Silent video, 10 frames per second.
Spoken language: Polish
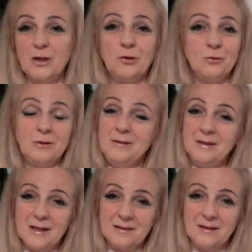To
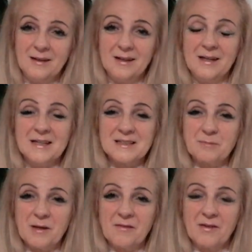inna
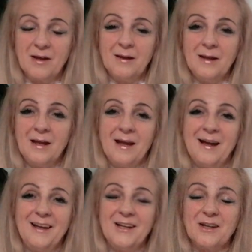sprawa
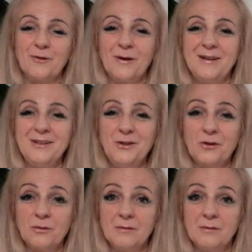ale kochani, do,